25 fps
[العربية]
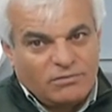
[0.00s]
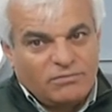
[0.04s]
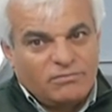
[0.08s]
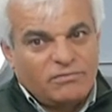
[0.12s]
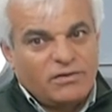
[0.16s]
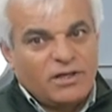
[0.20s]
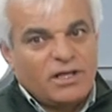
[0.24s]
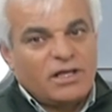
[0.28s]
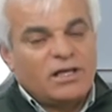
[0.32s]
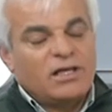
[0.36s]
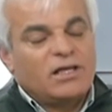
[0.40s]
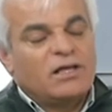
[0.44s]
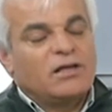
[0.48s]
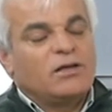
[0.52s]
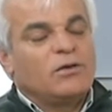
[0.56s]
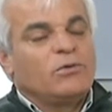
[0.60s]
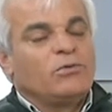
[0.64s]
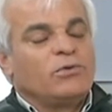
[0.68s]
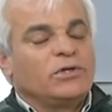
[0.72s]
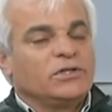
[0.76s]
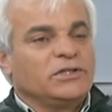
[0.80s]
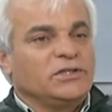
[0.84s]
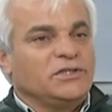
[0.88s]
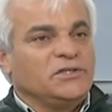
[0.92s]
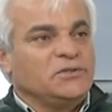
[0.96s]

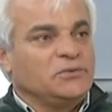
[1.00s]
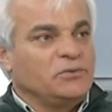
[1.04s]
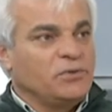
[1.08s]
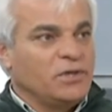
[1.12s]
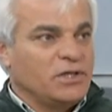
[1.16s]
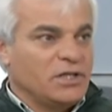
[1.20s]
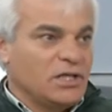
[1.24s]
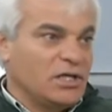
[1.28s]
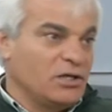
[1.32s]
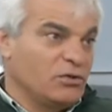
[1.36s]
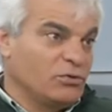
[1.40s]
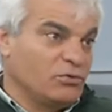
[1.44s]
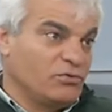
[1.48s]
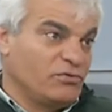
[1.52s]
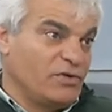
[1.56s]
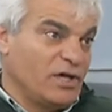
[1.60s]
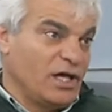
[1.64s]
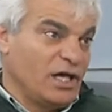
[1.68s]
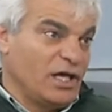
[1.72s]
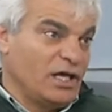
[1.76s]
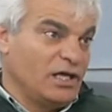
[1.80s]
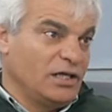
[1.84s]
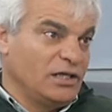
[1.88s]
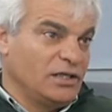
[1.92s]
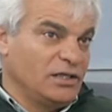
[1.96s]
فواضح انه هذا له
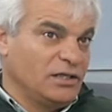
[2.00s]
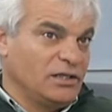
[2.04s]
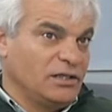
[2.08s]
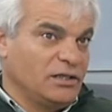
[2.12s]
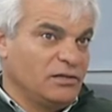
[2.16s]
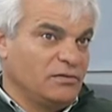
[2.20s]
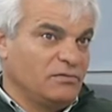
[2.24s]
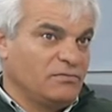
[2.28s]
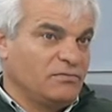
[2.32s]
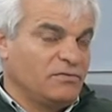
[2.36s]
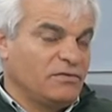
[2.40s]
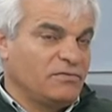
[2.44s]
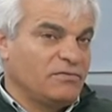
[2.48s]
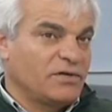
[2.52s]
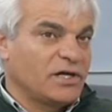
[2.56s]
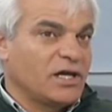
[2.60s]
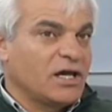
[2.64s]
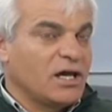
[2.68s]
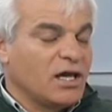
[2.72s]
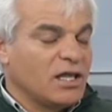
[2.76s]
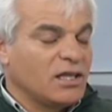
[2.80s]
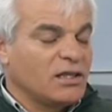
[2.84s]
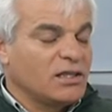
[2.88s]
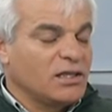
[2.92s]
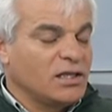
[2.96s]
فعاليه
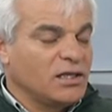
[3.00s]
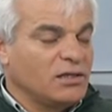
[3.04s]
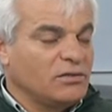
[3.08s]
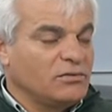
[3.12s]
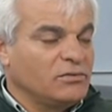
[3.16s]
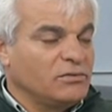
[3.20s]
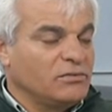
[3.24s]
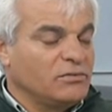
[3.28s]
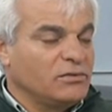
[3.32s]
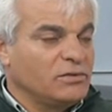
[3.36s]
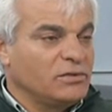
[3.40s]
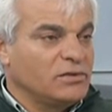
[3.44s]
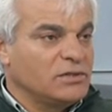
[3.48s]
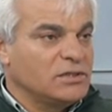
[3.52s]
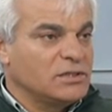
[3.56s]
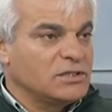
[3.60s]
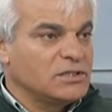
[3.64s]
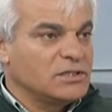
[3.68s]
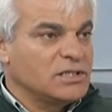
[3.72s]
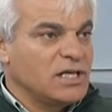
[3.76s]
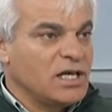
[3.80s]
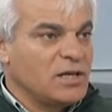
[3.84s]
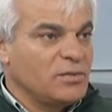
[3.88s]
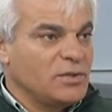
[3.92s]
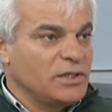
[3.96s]
ففكرنا انه
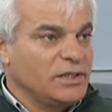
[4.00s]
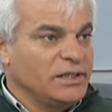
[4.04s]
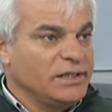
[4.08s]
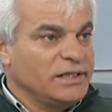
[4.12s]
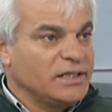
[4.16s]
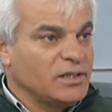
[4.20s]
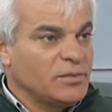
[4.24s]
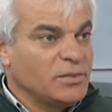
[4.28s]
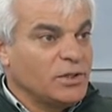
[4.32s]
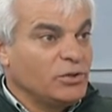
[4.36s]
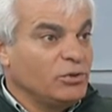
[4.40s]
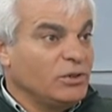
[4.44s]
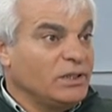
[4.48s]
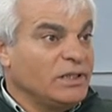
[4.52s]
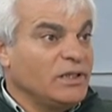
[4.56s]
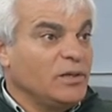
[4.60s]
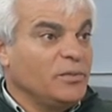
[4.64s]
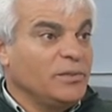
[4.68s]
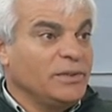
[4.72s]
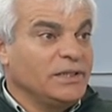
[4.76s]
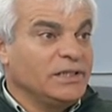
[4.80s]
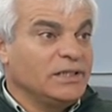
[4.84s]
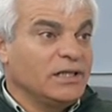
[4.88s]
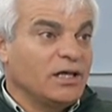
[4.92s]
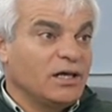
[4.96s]
نستعمل العنب لانه
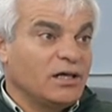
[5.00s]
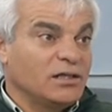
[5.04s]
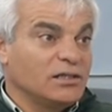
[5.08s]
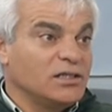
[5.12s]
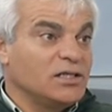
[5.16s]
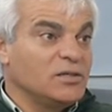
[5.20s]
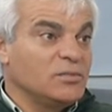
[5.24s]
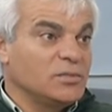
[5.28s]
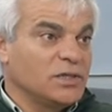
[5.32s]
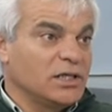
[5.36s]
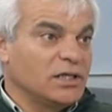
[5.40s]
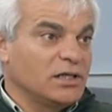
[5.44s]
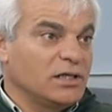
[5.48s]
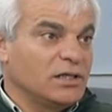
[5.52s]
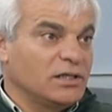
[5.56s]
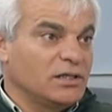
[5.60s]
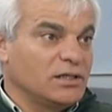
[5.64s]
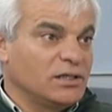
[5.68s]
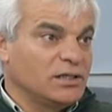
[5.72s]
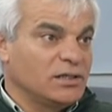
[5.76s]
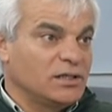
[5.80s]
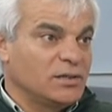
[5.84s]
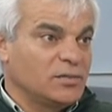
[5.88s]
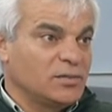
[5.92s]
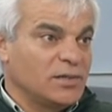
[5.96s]
العنب عندنا قديم
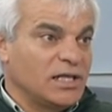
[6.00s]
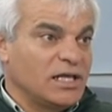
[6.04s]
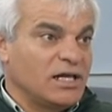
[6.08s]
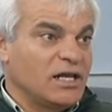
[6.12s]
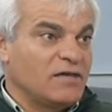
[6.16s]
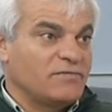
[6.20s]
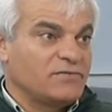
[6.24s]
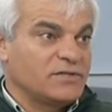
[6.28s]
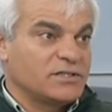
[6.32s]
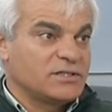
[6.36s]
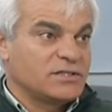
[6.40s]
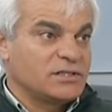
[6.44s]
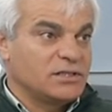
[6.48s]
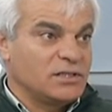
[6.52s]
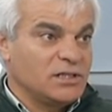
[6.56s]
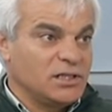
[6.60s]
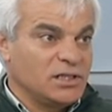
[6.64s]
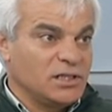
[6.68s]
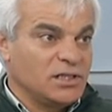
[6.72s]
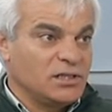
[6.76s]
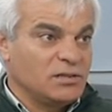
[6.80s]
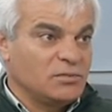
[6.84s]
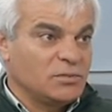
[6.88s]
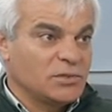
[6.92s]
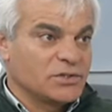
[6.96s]
للغايه من يعني الاف
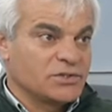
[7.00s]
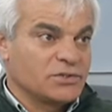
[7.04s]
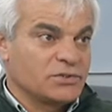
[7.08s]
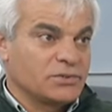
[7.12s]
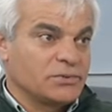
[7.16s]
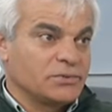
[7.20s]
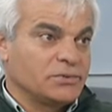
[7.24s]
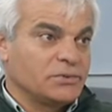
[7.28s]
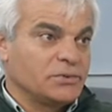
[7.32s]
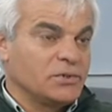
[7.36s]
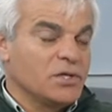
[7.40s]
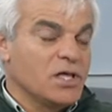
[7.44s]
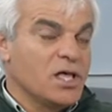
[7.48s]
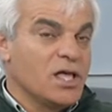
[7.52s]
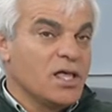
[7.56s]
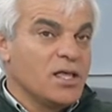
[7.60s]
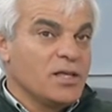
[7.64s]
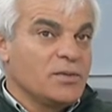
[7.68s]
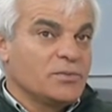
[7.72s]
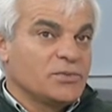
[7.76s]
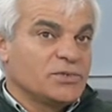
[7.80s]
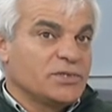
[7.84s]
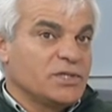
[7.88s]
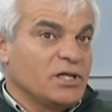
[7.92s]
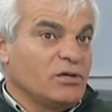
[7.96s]
السنين مزروع
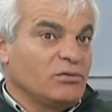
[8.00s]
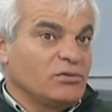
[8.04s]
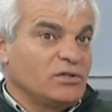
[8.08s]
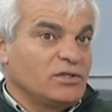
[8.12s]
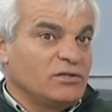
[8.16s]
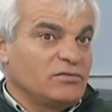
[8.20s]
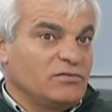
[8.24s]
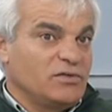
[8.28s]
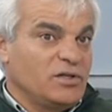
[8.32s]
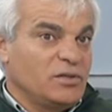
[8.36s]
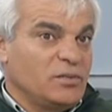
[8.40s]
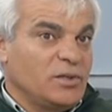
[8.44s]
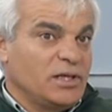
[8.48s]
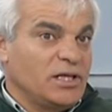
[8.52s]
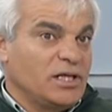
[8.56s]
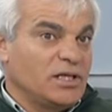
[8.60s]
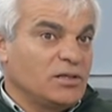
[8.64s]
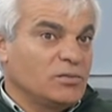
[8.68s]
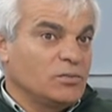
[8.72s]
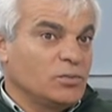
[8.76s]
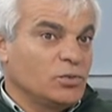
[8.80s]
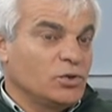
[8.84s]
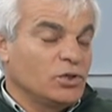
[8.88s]
مستوطن في البلد